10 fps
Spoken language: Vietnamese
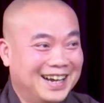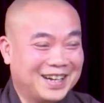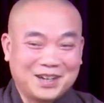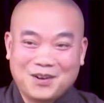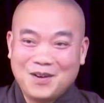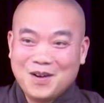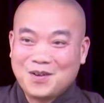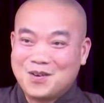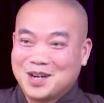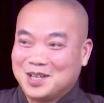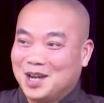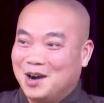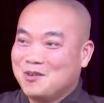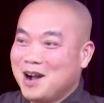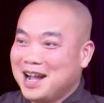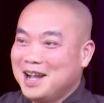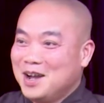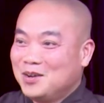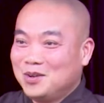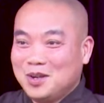cái cô, cô này giận quá
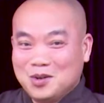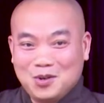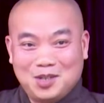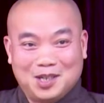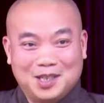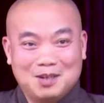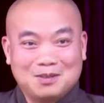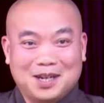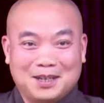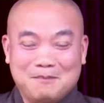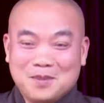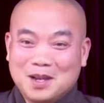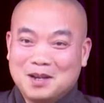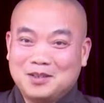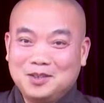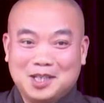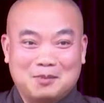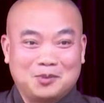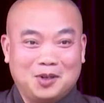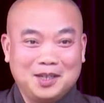nói nói giận với ông thầy ờ, chưa
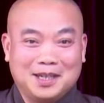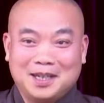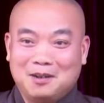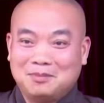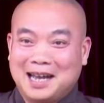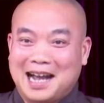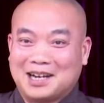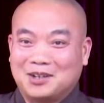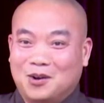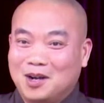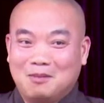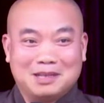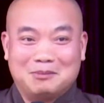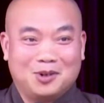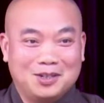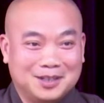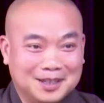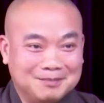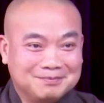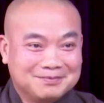kịp nói về cái ông nạt nộ ông thèm nói
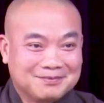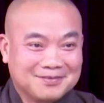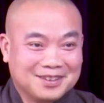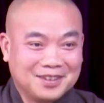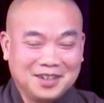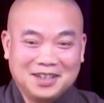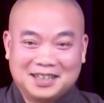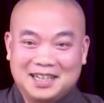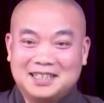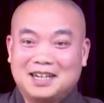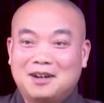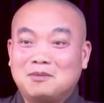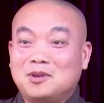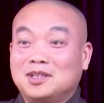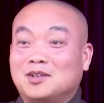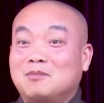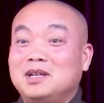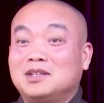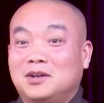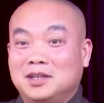nữa nó nói tại sao không nói thầy con
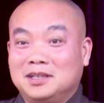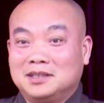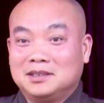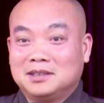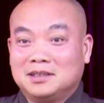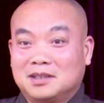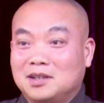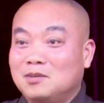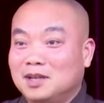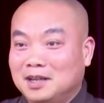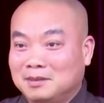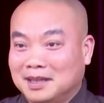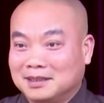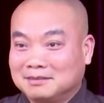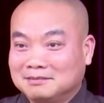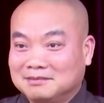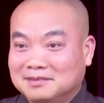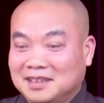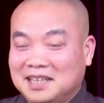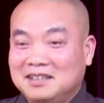biết rồi có đúng ngày không à
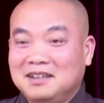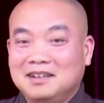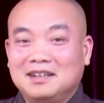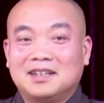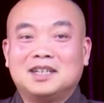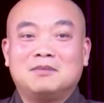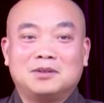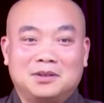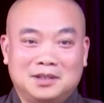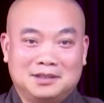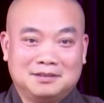tại nhưng là xong rồi